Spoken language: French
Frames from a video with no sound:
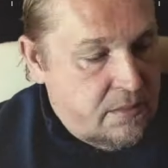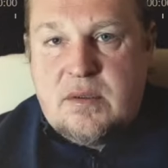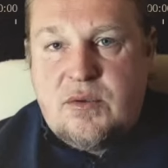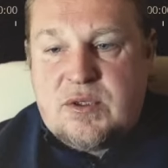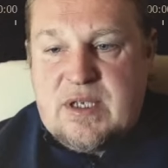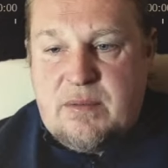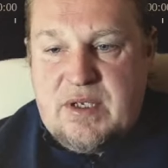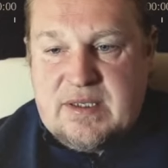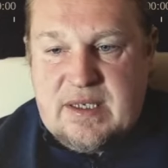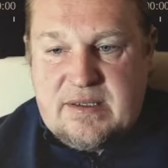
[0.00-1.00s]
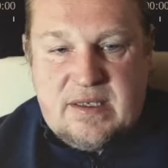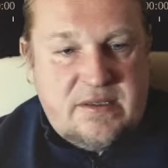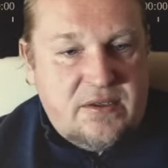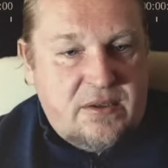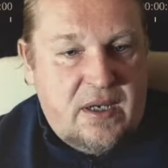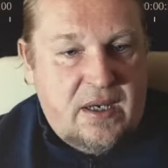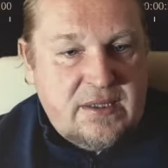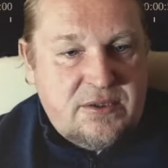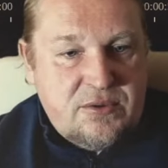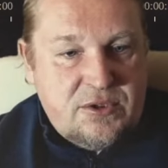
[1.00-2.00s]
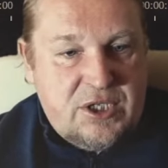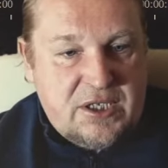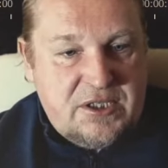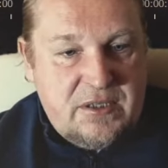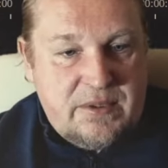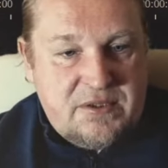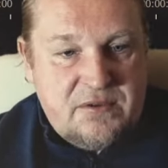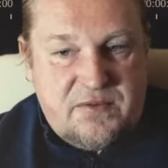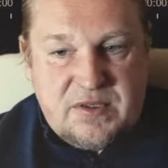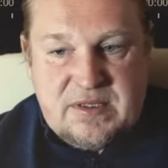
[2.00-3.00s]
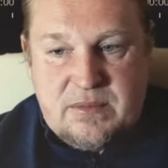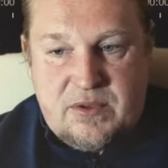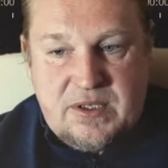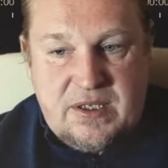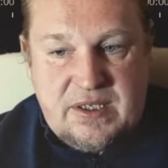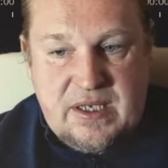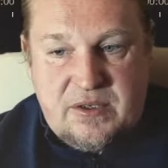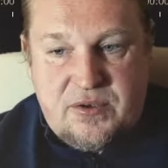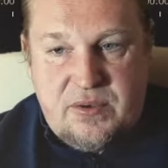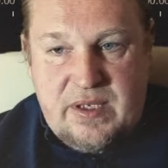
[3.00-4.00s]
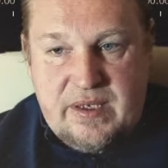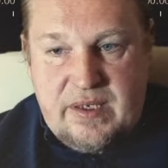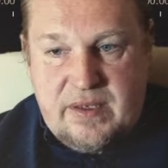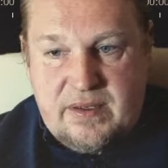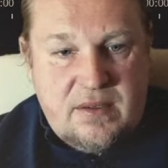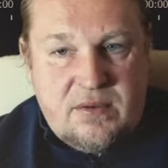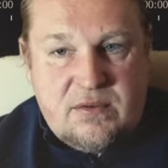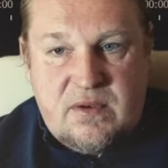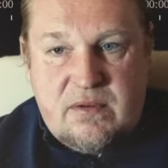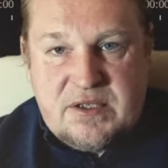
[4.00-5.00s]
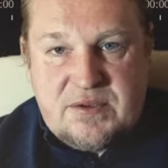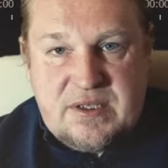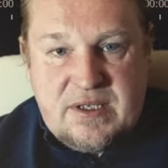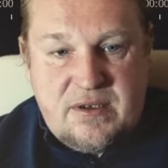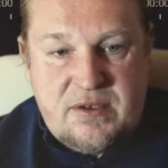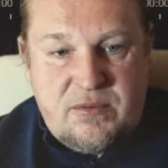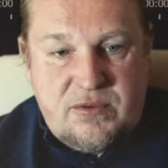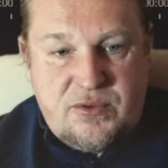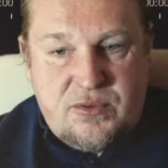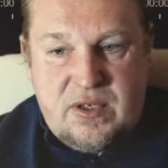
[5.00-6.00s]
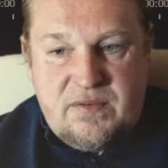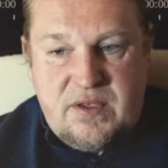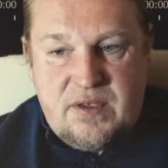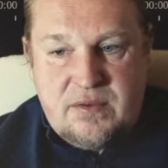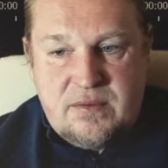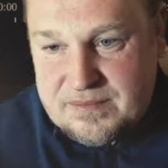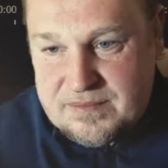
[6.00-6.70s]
Donc ça a mis un certain temps à se charger parce que forcément il y a des calculs derrière. Donc on va voir ce que ça donne. Jouons la vidéo.